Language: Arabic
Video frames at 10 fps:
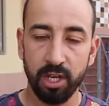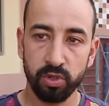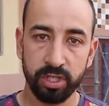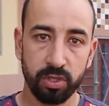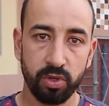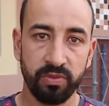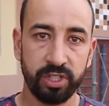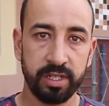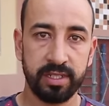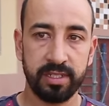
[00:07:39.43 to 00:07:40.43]
وتنهضروا في
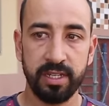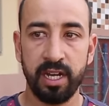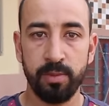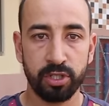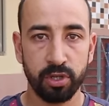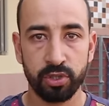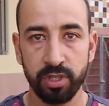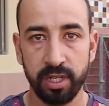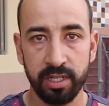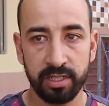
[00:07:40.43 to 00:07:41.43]
شهر 6 باش خرجوا
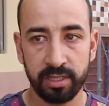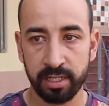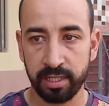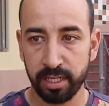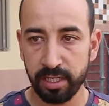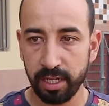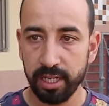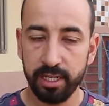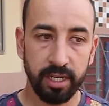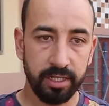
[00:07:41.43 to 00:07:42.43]
لنا اللي تيتر ديالنا
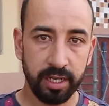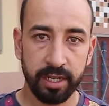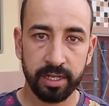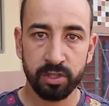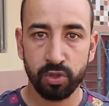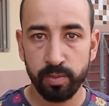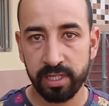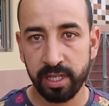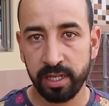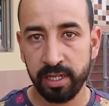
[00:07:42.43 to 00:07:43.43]
يعني هنا راه تتكون
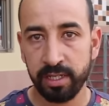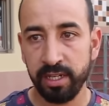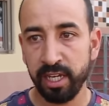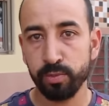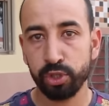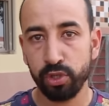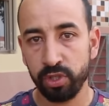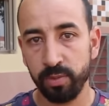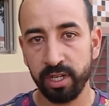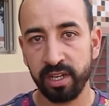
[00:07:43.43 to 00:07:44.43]
مساطر اداريه حيت مشروع
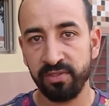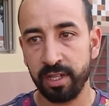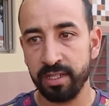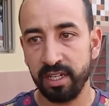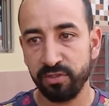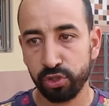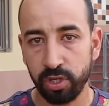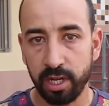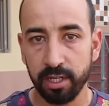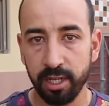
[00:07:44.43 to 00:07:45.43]
كبير فيه 3000
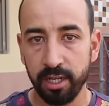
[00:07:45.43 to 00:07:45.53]
شقه